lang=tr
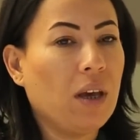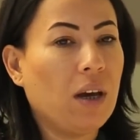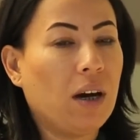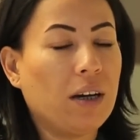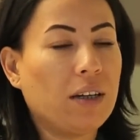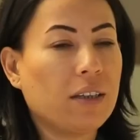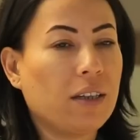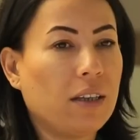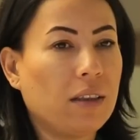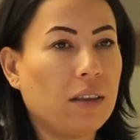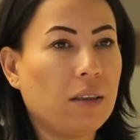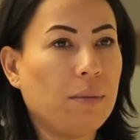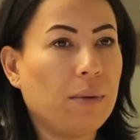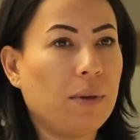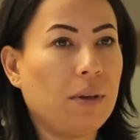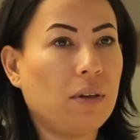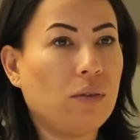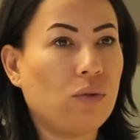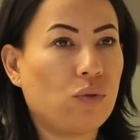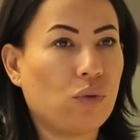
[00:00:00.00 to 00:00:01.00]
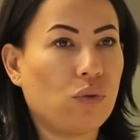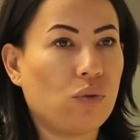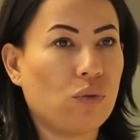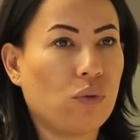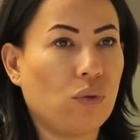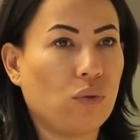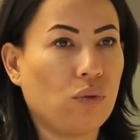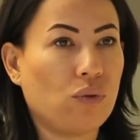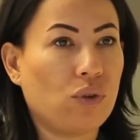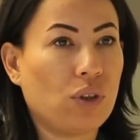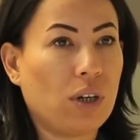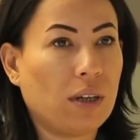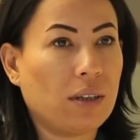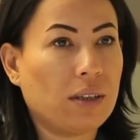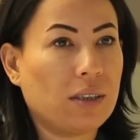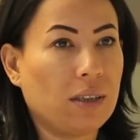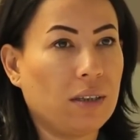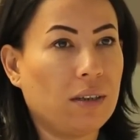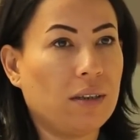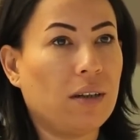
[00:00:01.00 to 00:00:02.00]
Hareketli bir üç gün
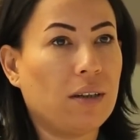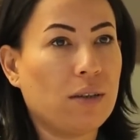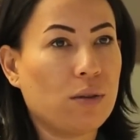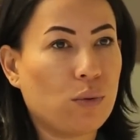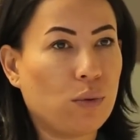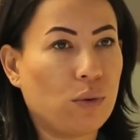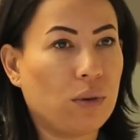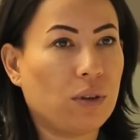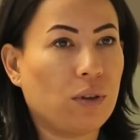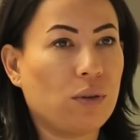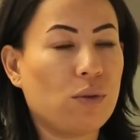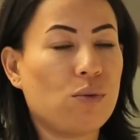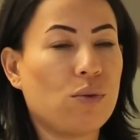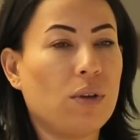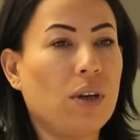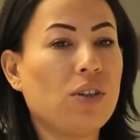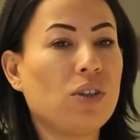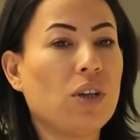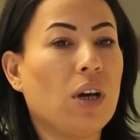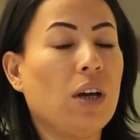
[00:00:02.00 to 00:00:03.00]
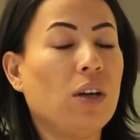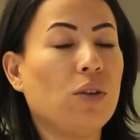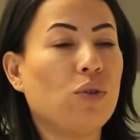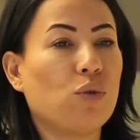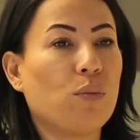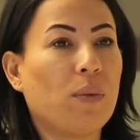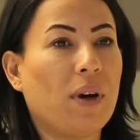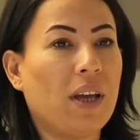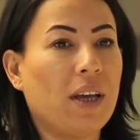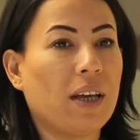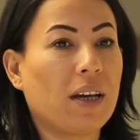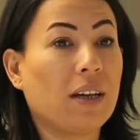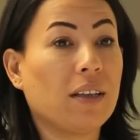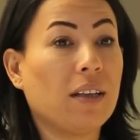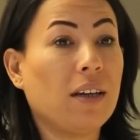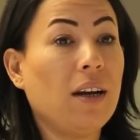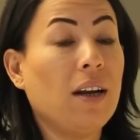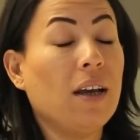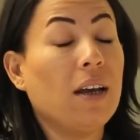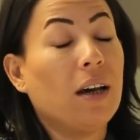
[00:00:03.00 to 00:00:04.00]
olacak salıdan sonraki süreç cumaya
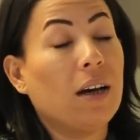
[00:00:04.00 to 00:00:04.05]
kadar.